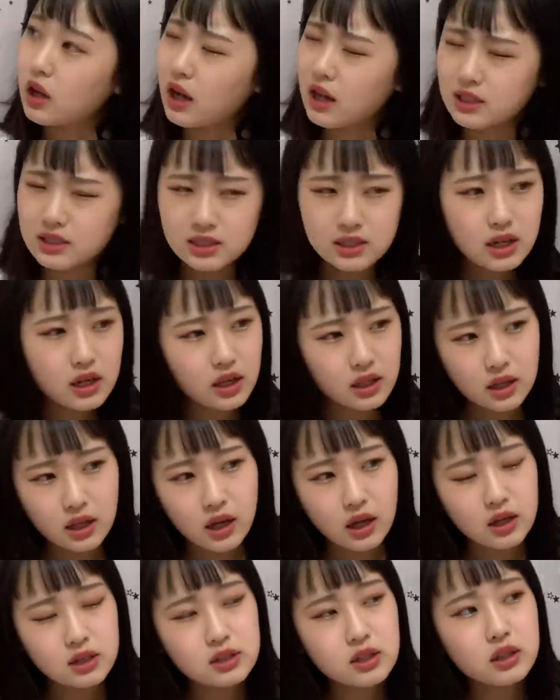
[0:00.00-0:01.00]
日かな
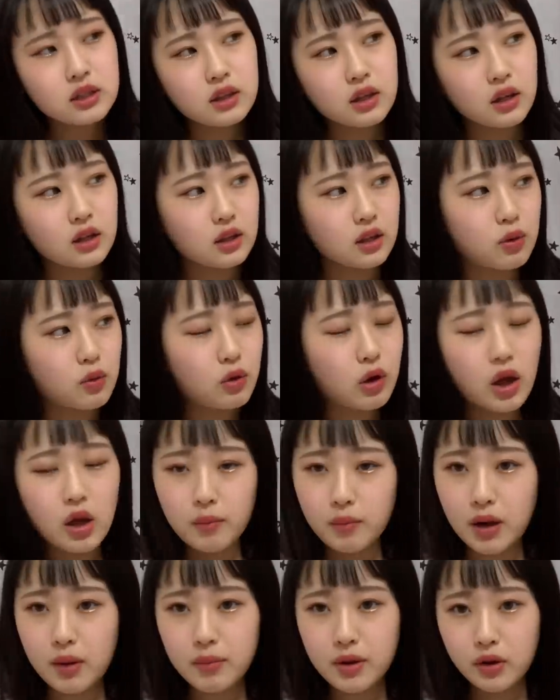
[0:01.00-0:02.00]
明後日かな岡山
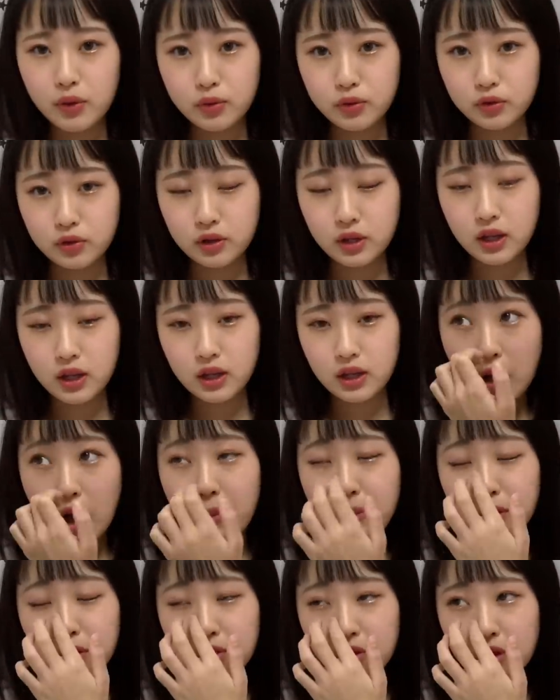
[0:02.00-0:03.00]
雨が降るんで、雨の
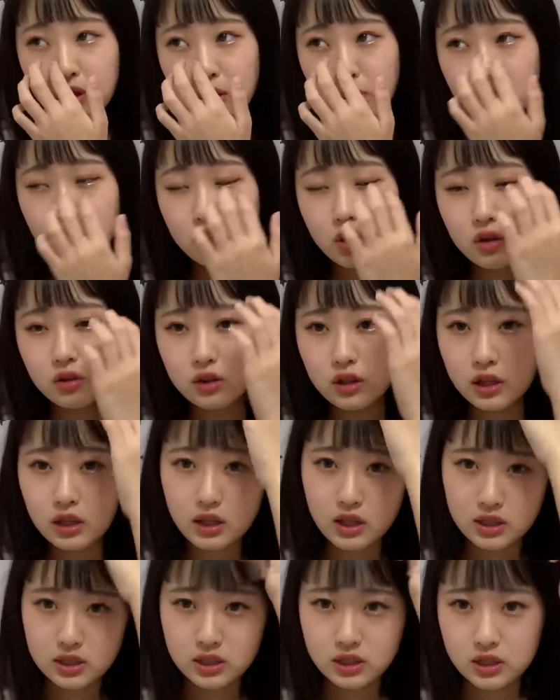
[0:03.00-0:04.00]
時はウォーキングできない
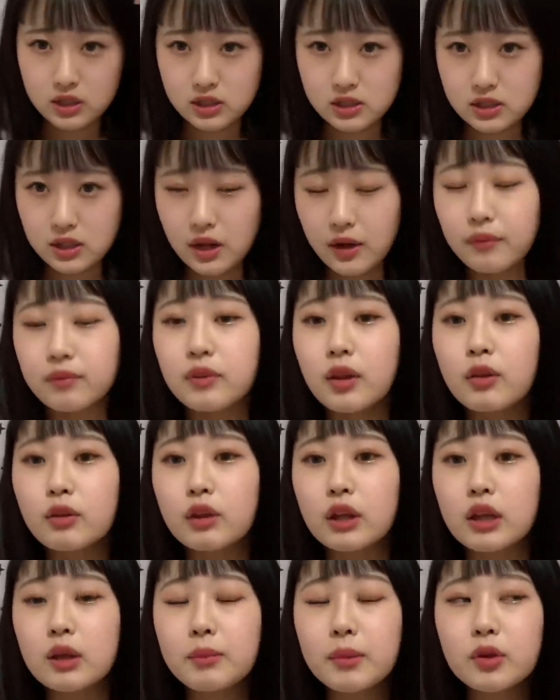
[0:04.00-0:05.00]
じゃないですか。なので
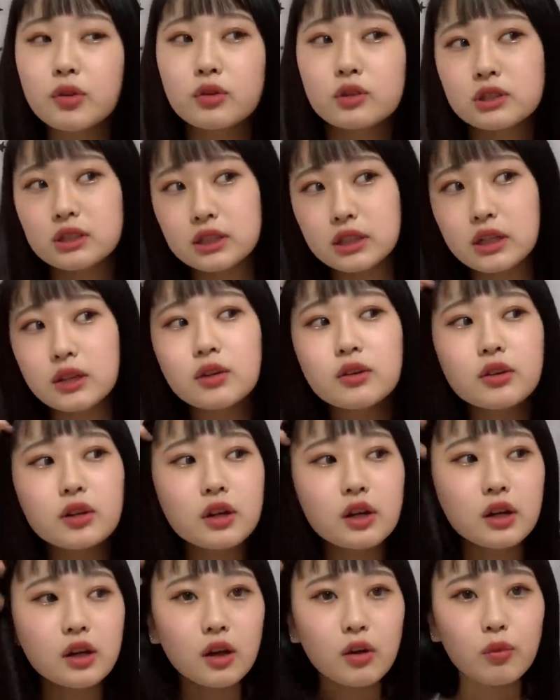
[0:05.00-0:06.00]
今のうちに
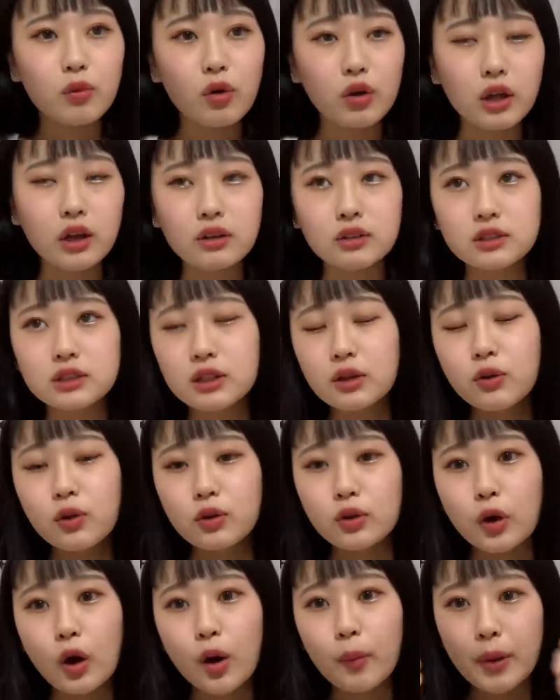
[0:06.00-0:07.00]
ウォーキングしていこうと
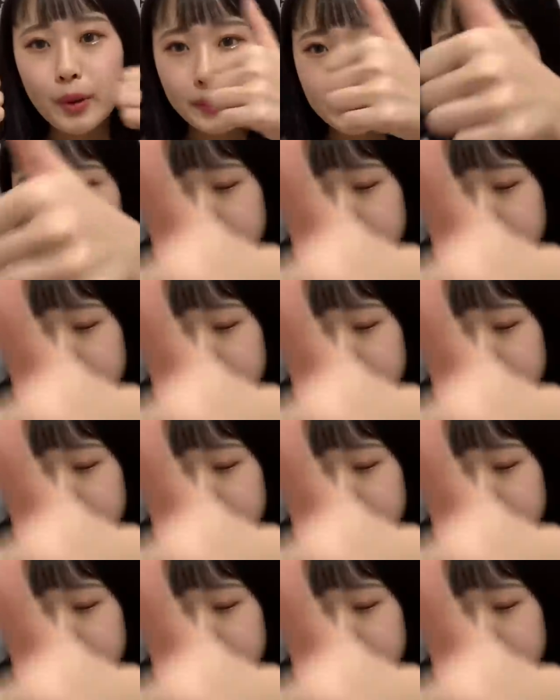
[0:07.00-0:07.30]
思います。